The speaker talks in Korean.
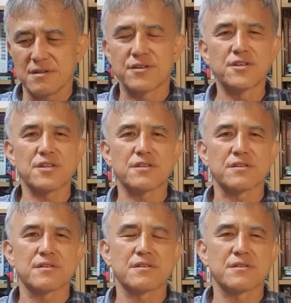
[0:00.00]
그는
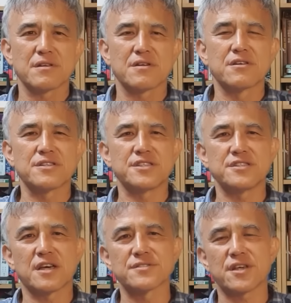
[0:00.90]
그를
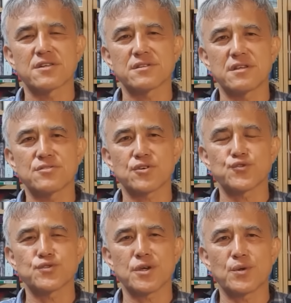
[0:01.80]
지지하는 세력들이
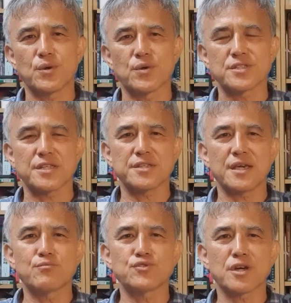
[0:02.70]
써준 대로 자체
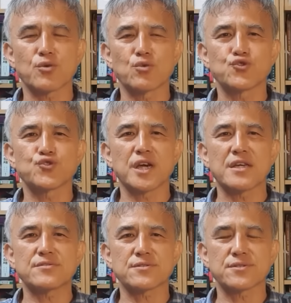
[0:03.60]
핵무장론을
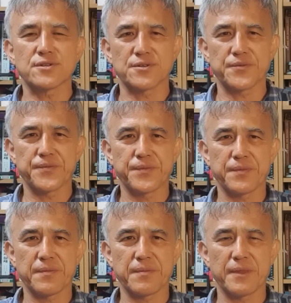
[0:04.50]
주장했었어요.
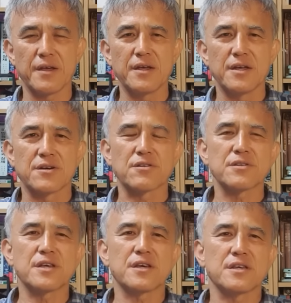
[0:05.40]

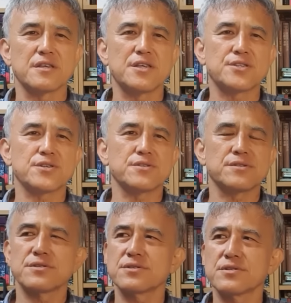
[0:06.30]
그런데
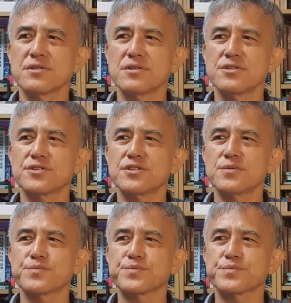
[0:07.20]

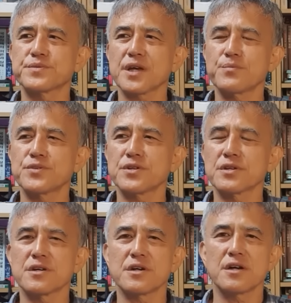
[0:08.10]

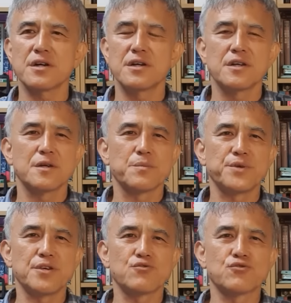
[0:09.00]
2023년인가
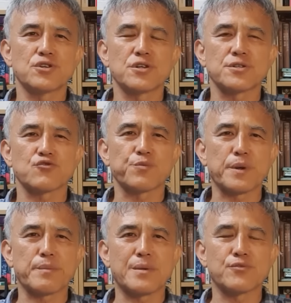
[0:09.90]
미국을
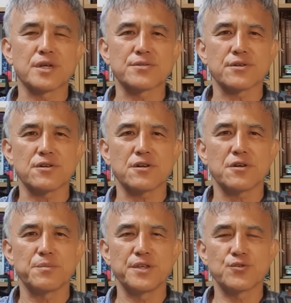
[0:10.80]
국빈 방문해서
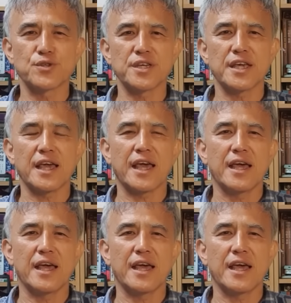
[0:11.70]
미국이